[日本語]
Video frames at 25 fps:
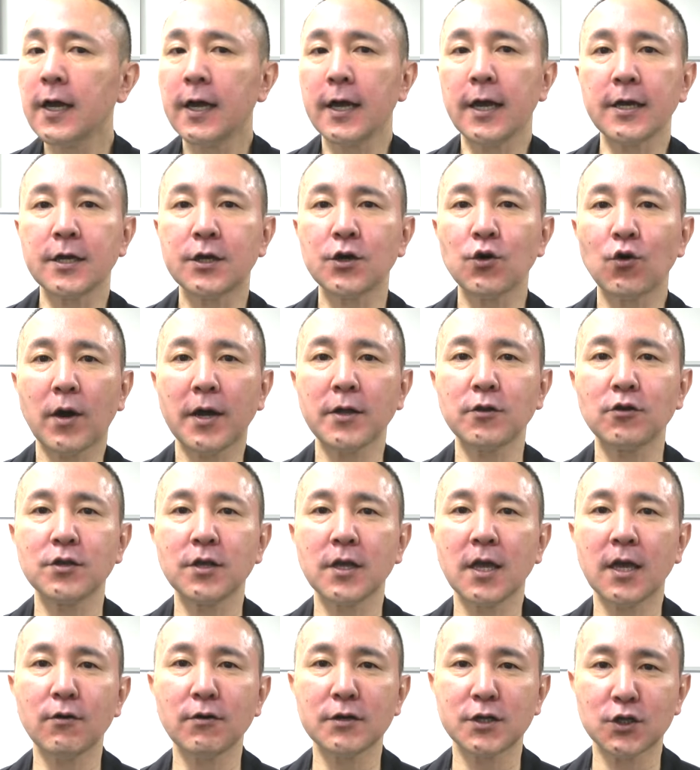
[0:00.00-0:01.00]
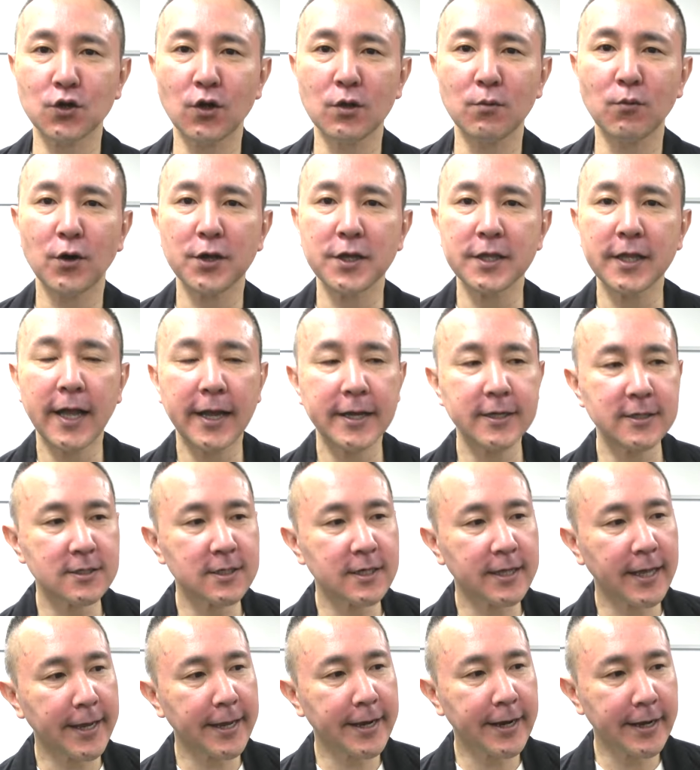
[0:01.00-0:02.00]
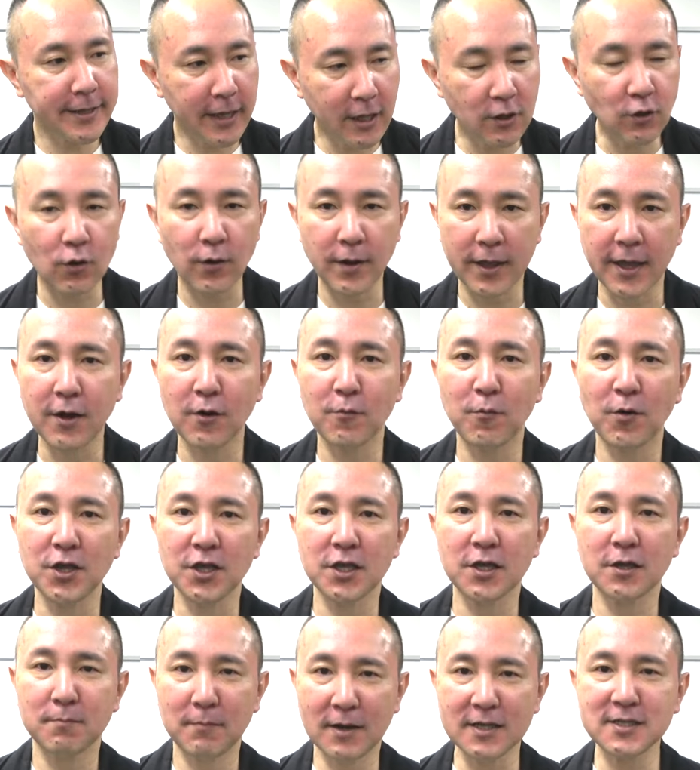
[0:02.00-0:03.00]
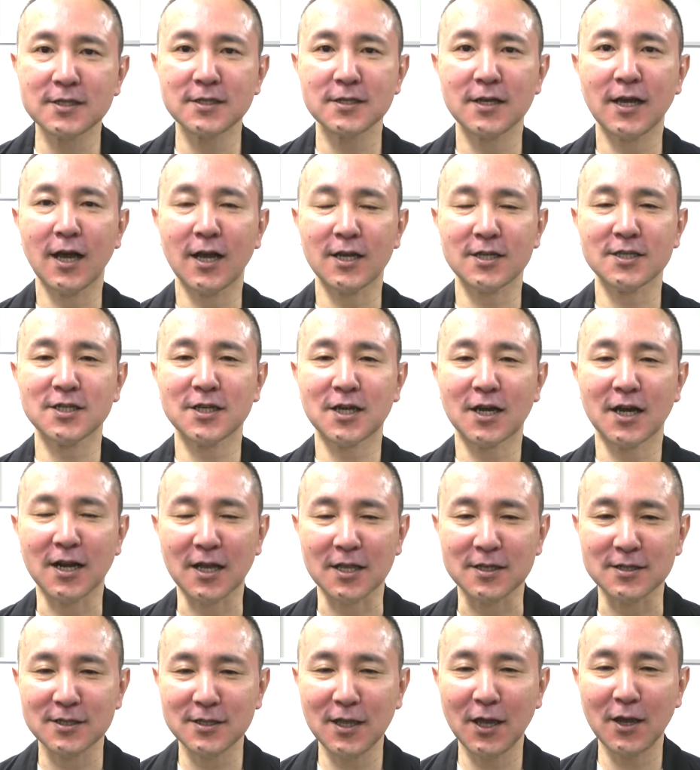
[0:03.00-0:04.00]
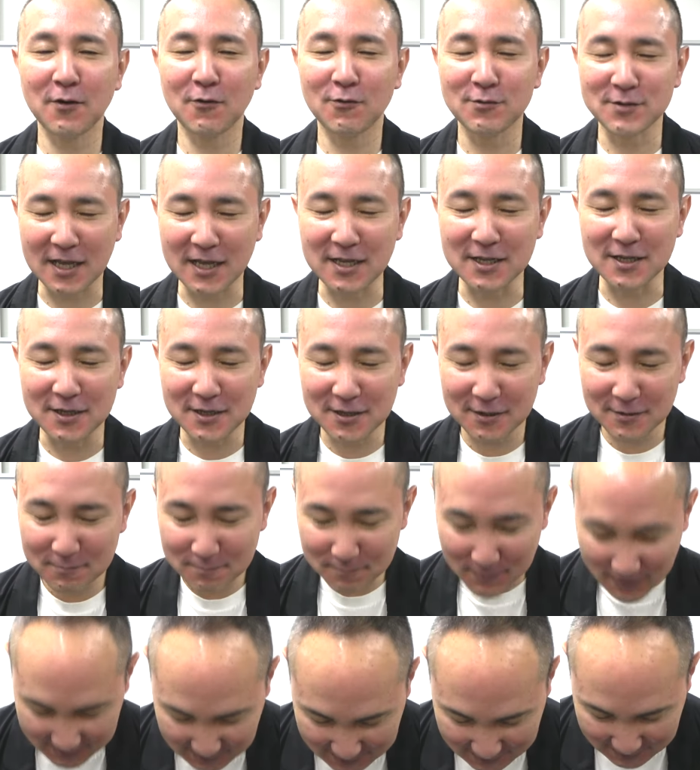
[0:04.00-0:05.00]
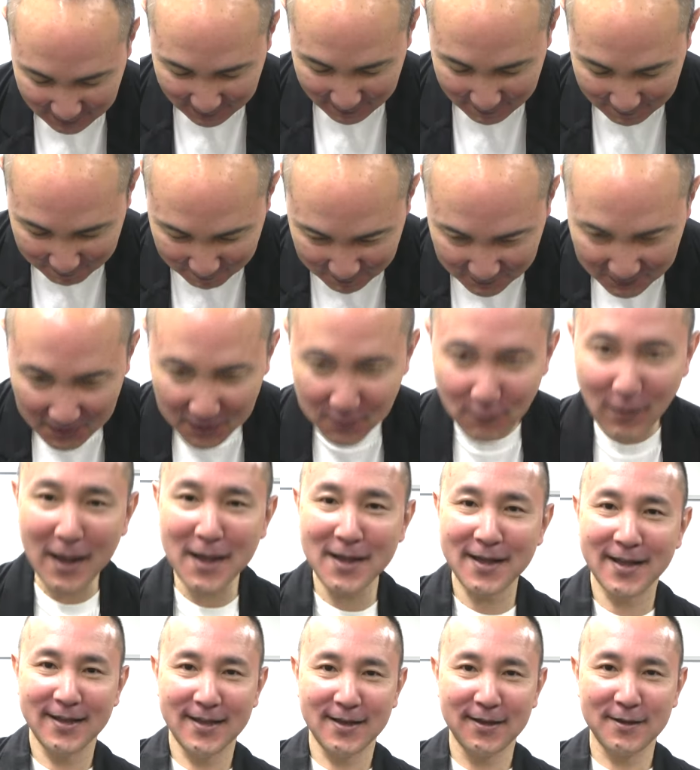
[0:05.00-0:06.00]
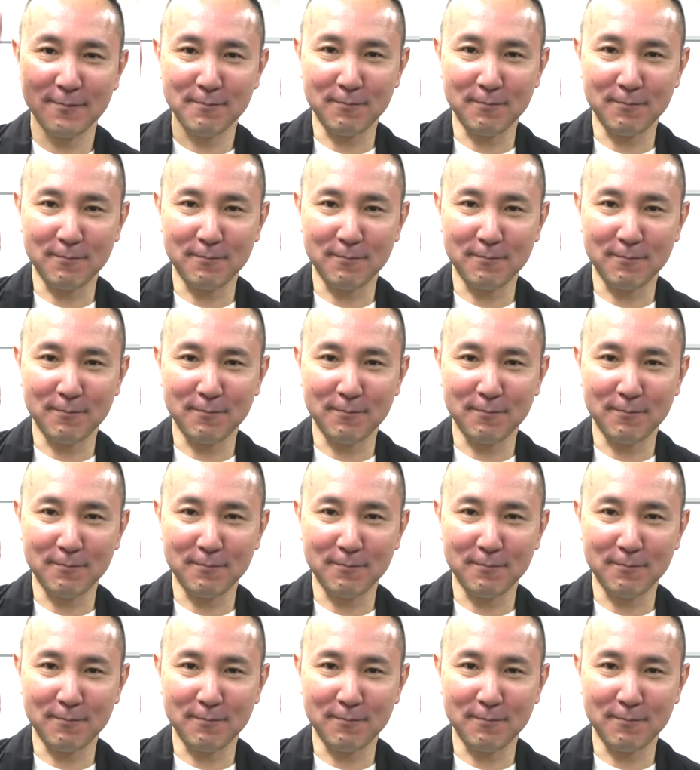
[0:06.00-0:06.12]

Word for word: え業界の人間は一人もいないんじゃないかなと、え思いますあしからずでございますでは